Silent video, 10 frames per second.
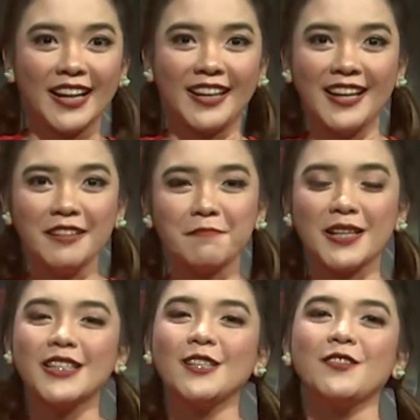kalian
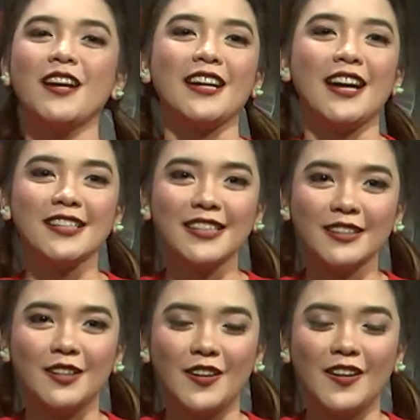pasti udah nggak
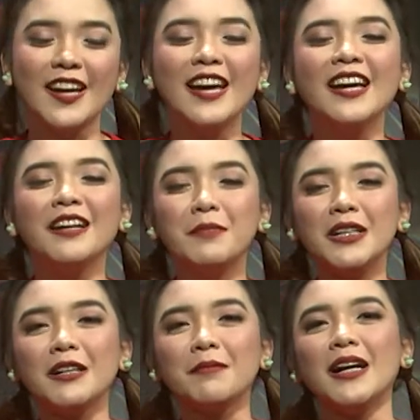asing dong.
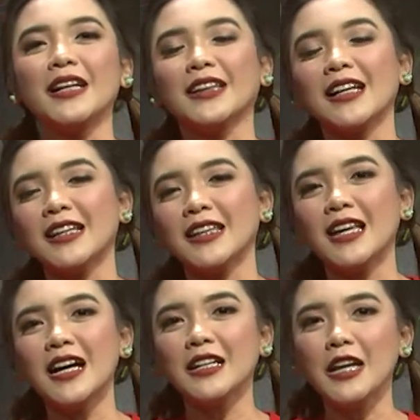Benar banget, karena
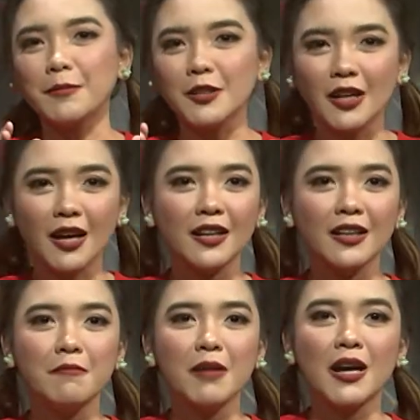kita di episode
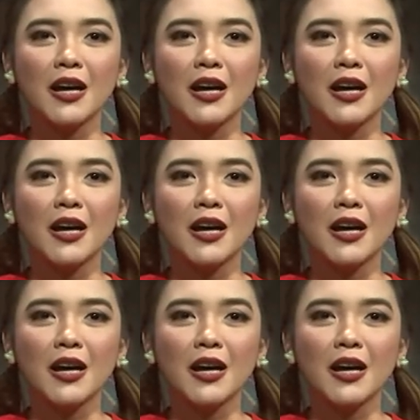kali ini